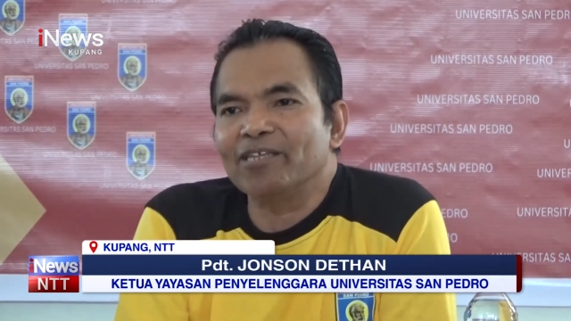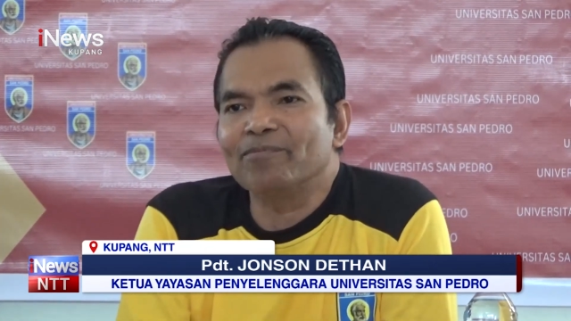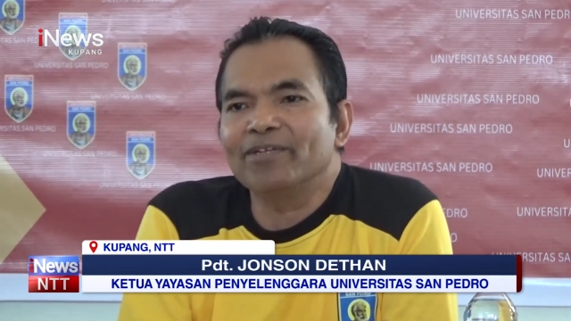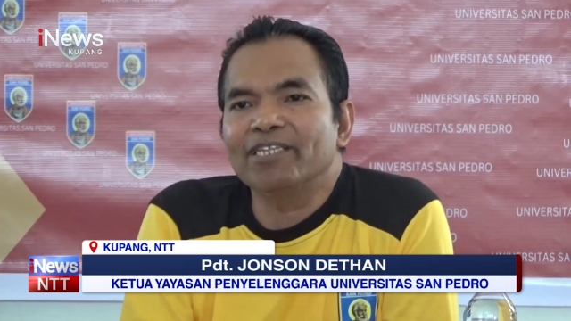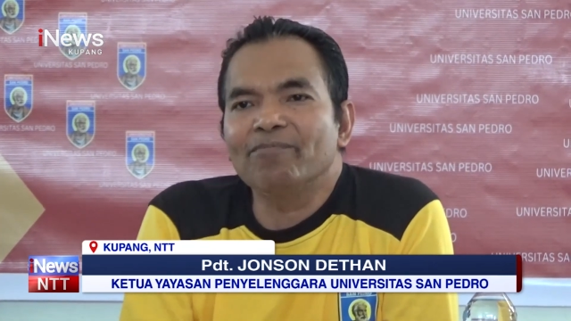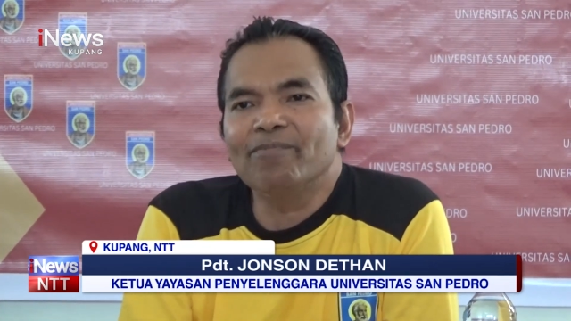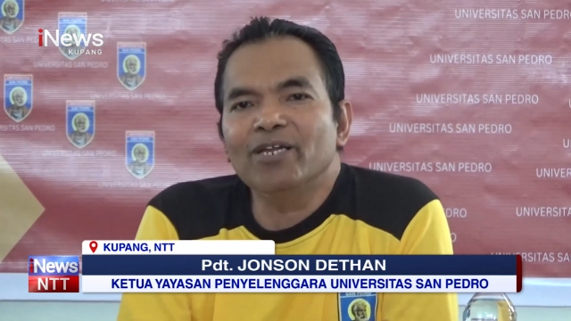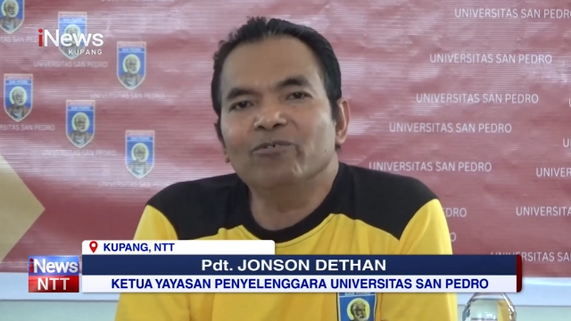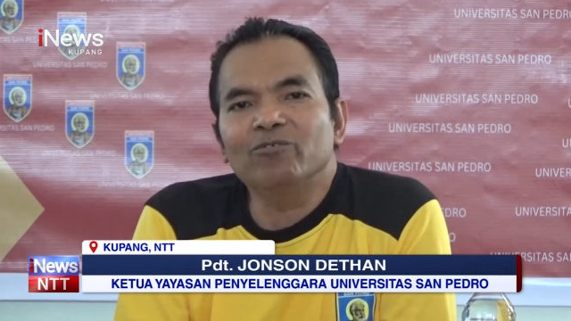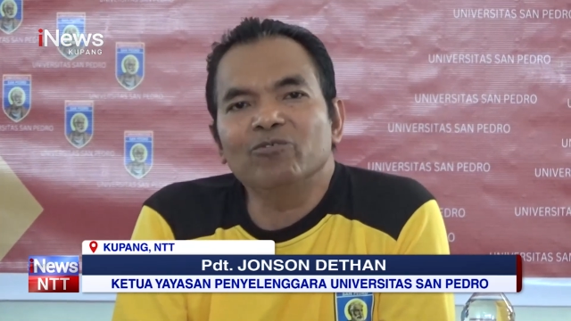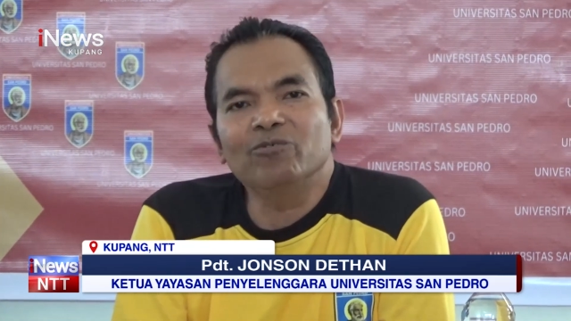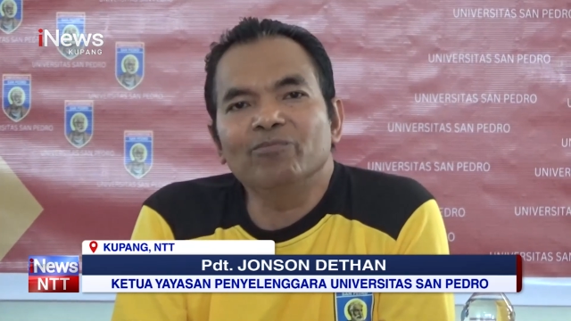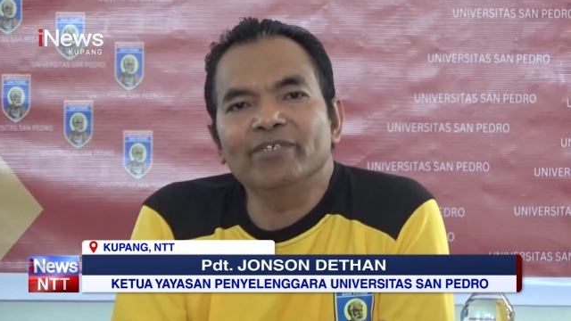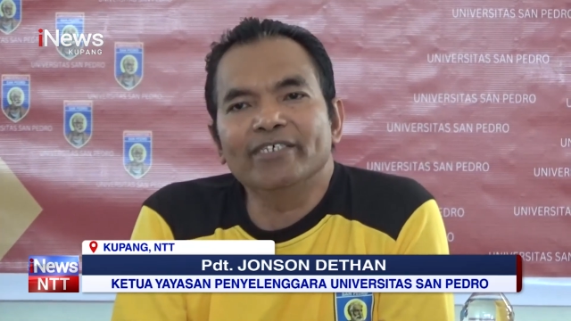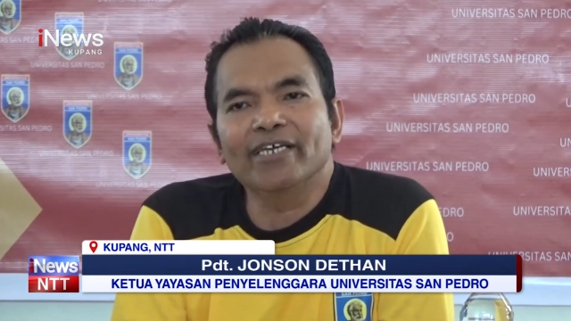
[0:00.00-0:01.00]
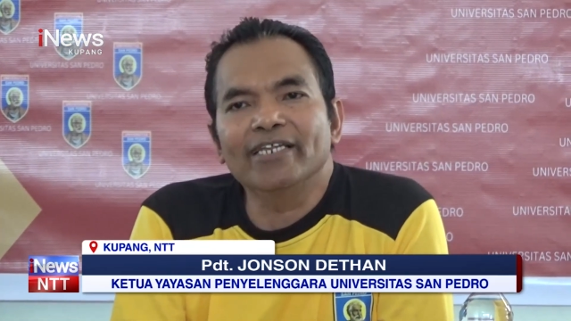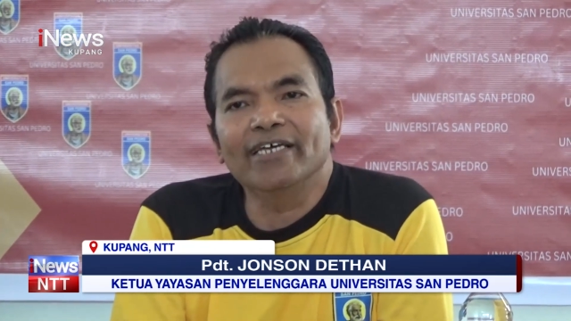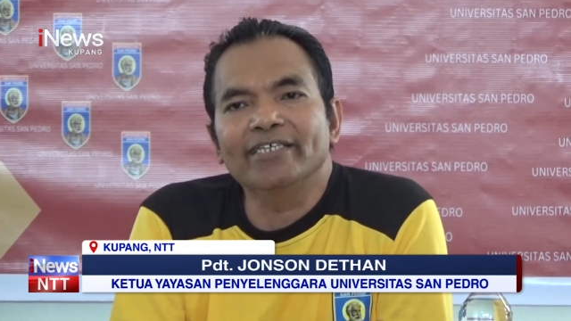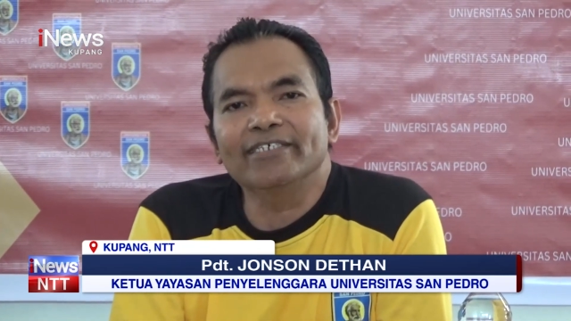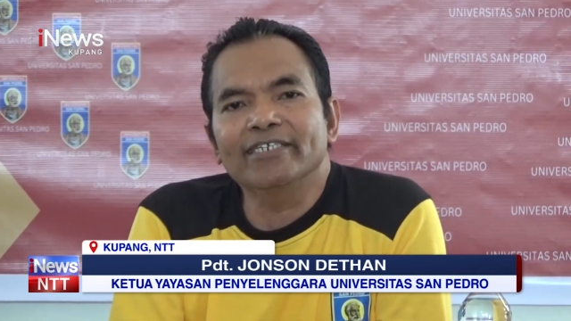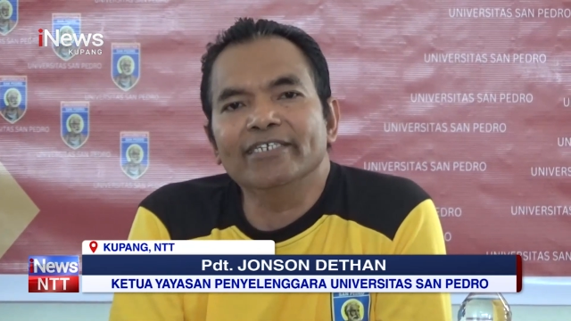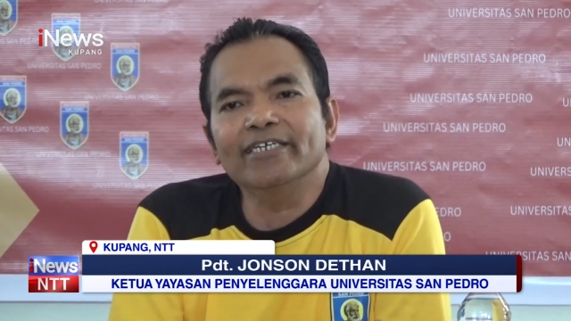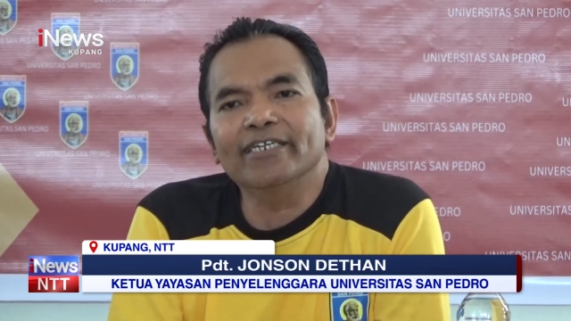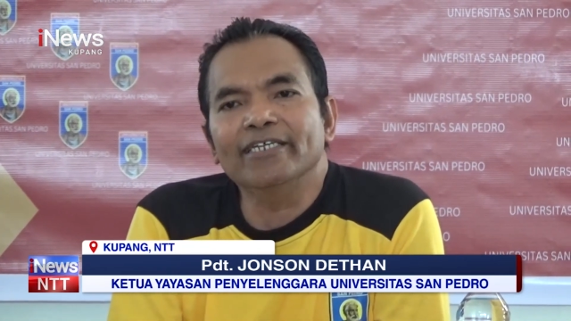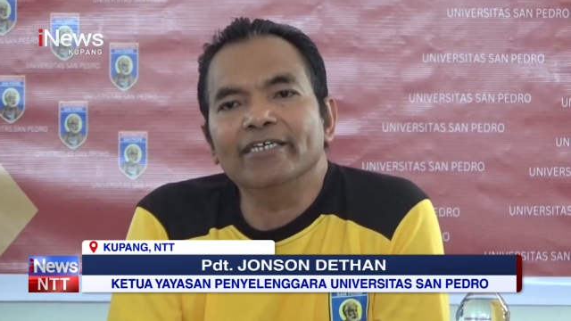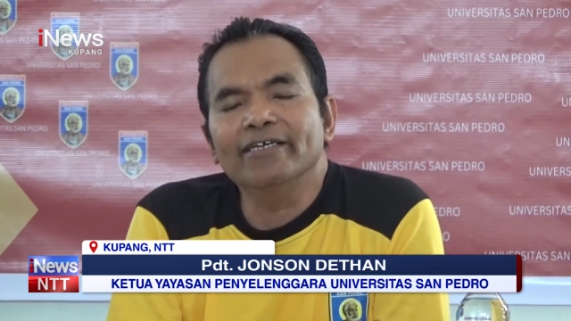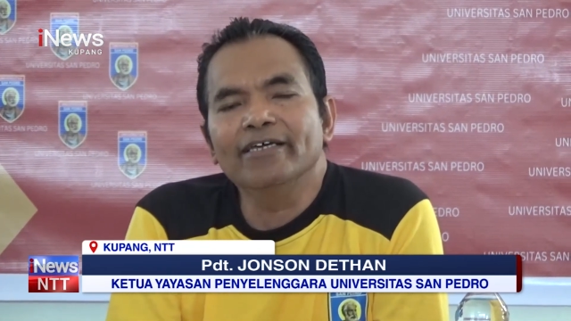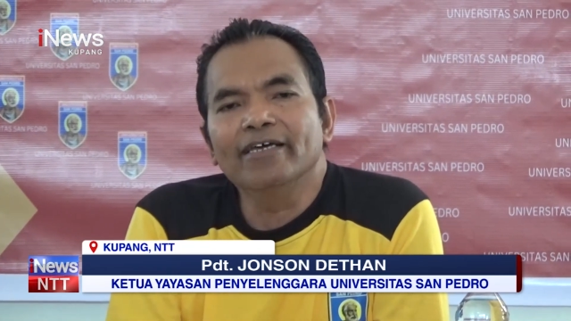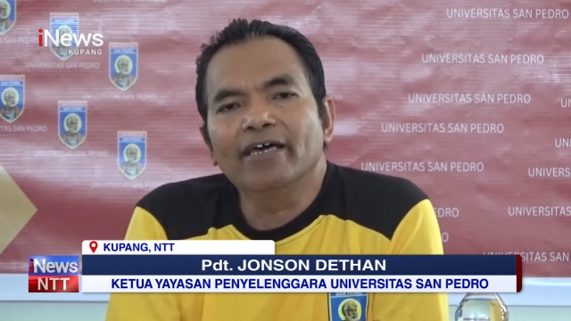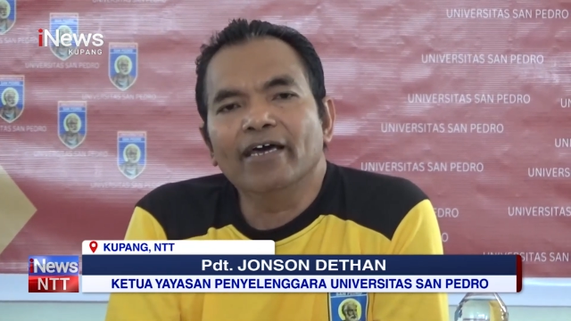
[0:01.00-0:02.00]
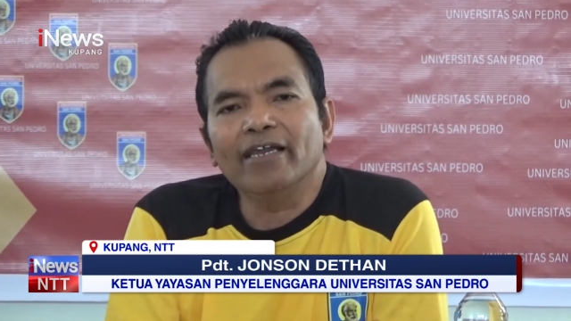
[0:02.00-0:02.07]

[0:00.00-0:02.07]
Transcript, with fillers: teman-teman untuk bisa lihat sendiri